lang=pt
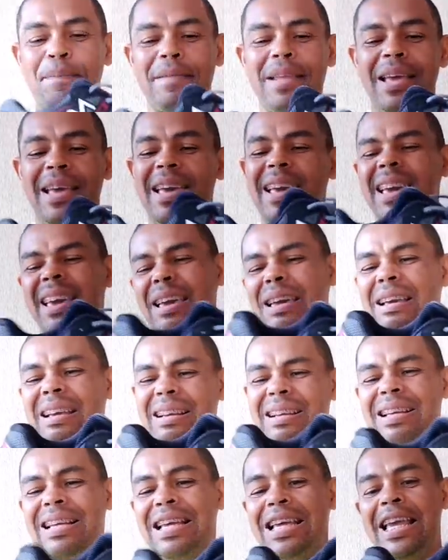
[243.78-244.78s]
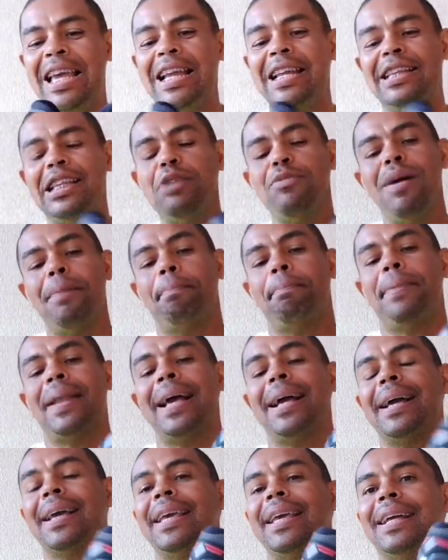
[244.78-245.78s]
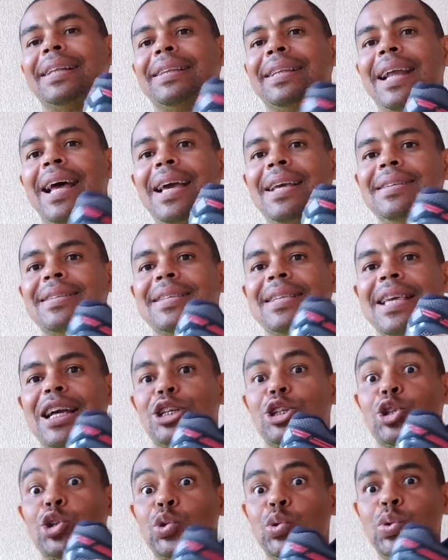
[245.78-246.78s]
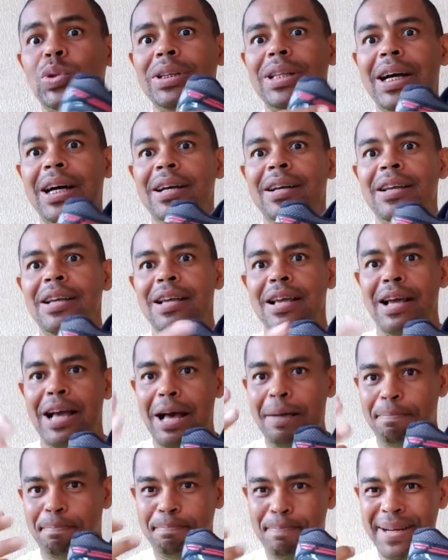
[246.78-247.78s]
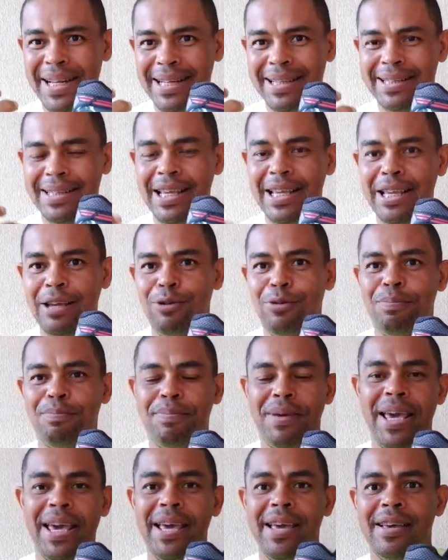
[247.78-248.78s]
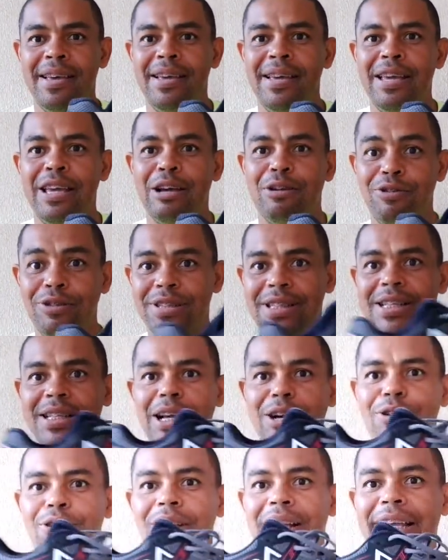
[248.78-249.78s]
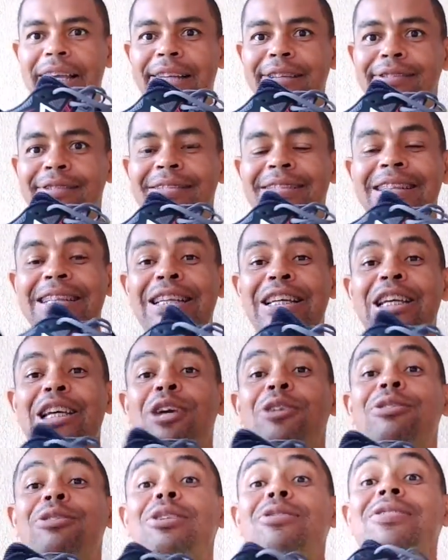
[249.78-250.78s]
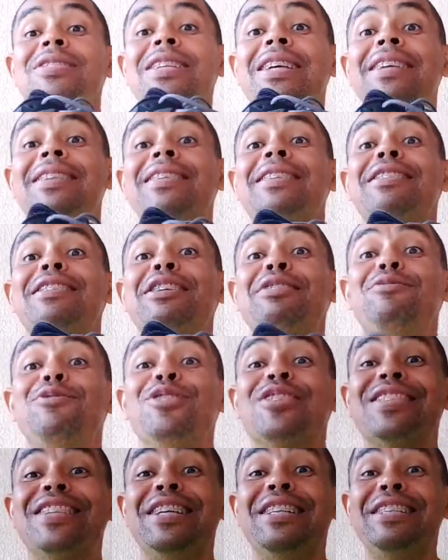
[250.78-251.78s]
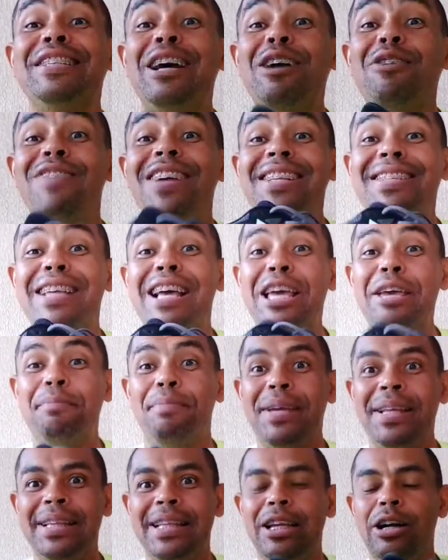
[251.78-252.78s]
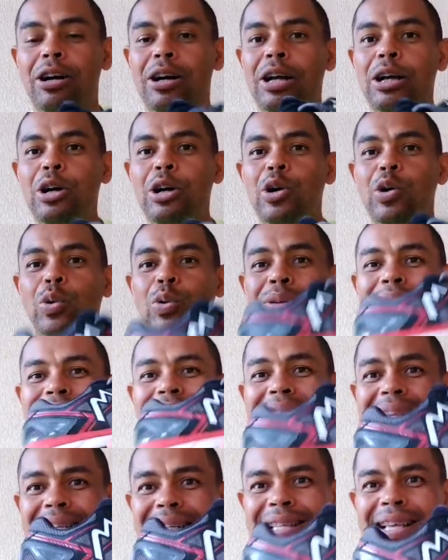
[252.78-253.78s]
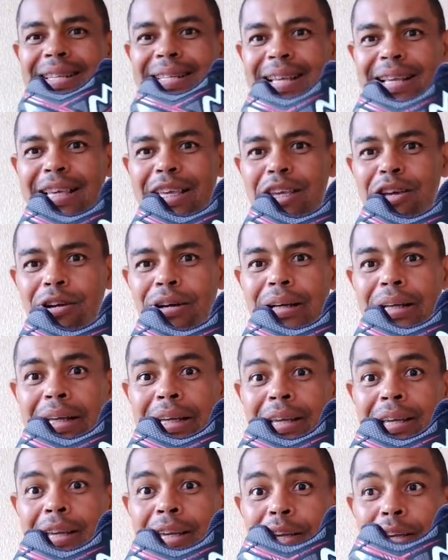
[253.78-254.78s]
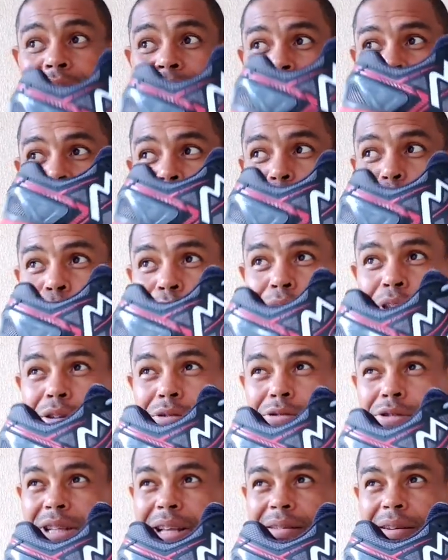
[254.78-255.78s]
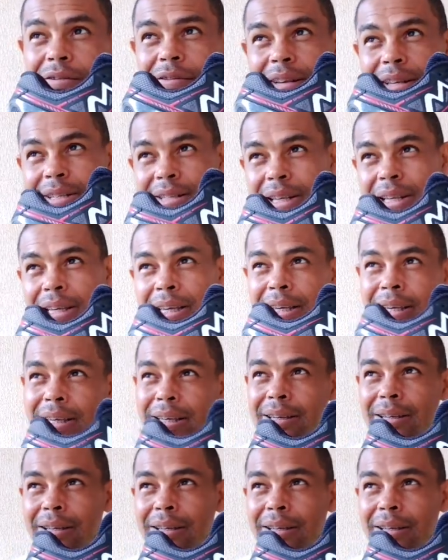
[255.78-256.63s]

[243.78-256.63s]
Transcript: É, ele tem uma placa aqui atrás que ajuda a prender o pé quando você está correndo. Eu tenho certeza que você não vai se arrepender. Ó. Um tênis desse aqui, ó, que já está comigo, já vai fazer